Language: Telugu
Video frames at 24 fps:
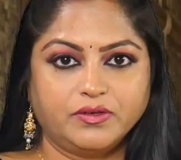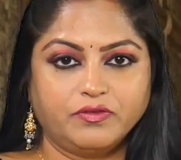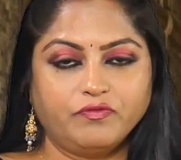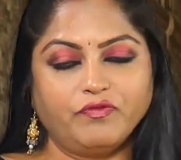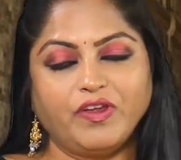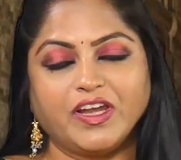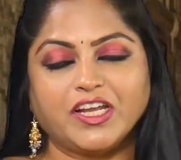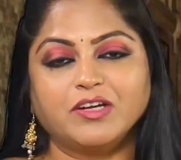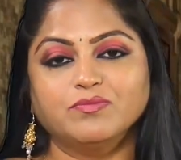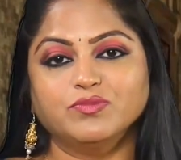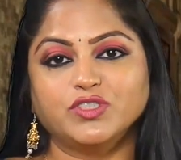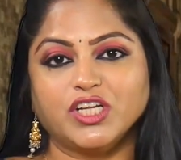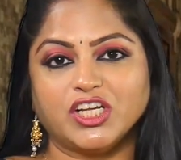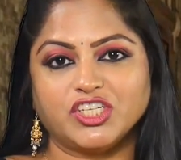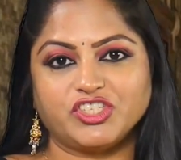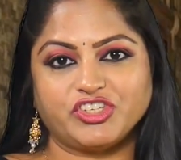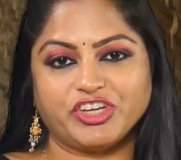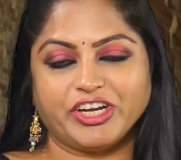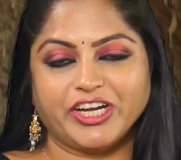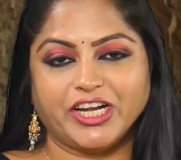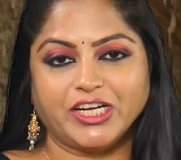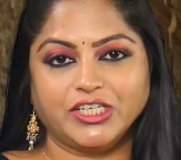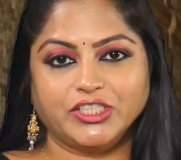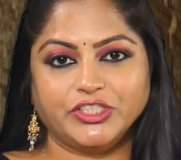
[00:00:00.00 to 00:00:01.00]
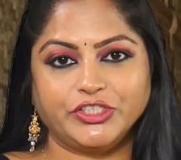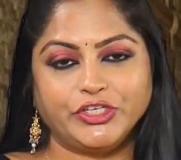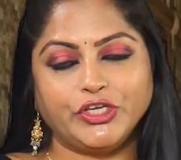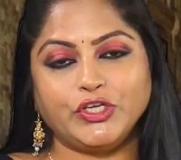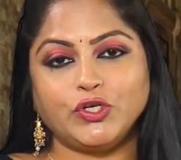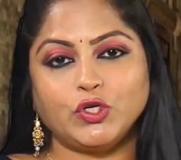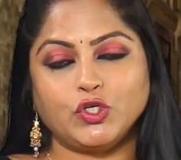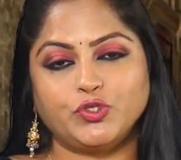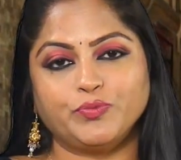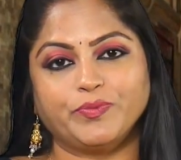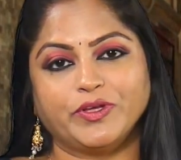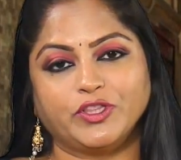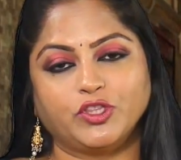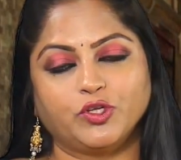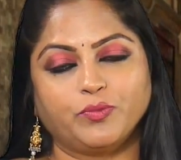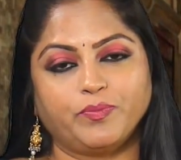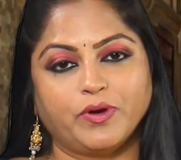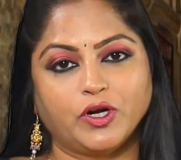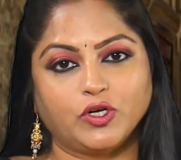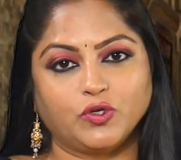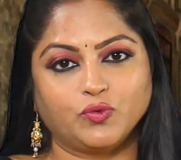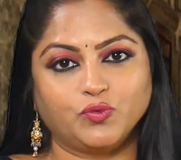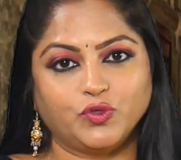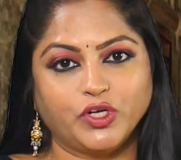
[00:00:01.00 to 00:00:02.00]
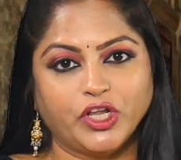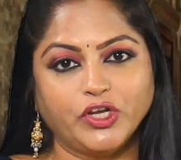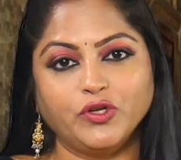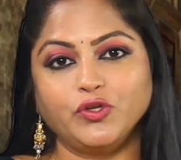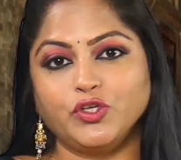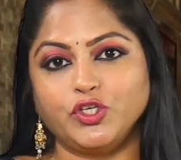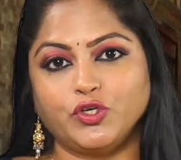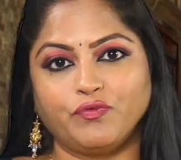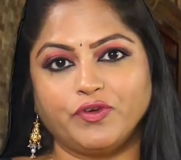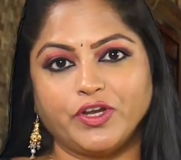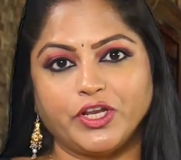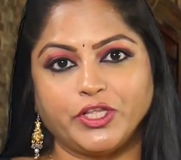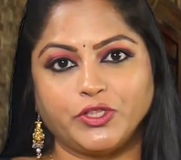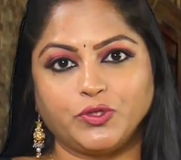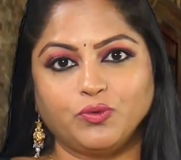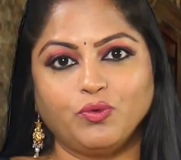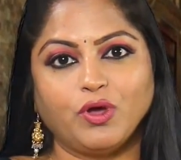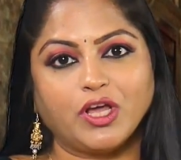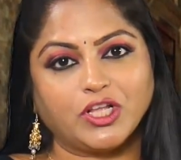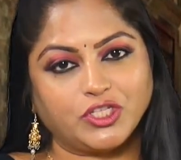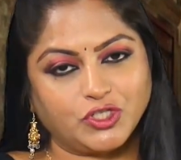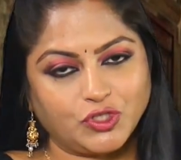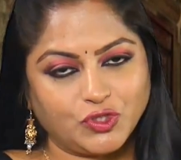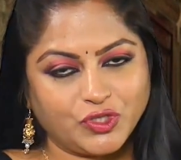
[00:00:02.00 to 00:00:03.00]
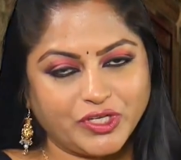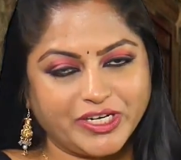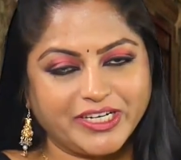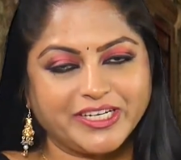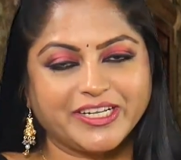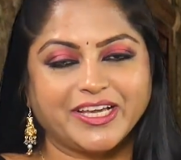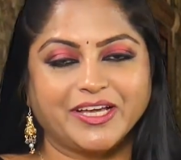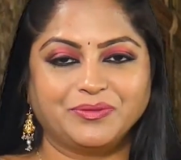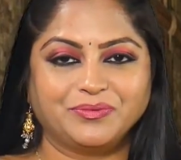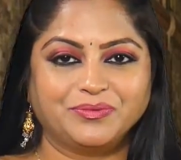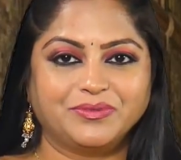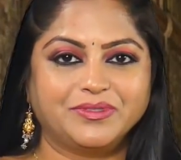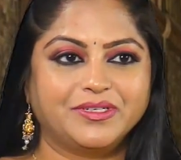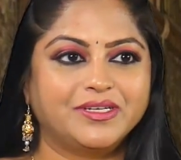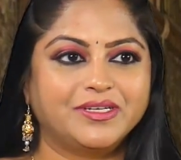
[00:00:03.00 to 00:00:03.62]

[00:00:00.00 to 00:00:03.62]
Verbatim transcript: వెల్కమ్ టు అర్ ఛానల్ ఈ రోజు మనతో పాటు ఉన్నారు యువరైతు అచ్యుత్ రెడ్డి గారు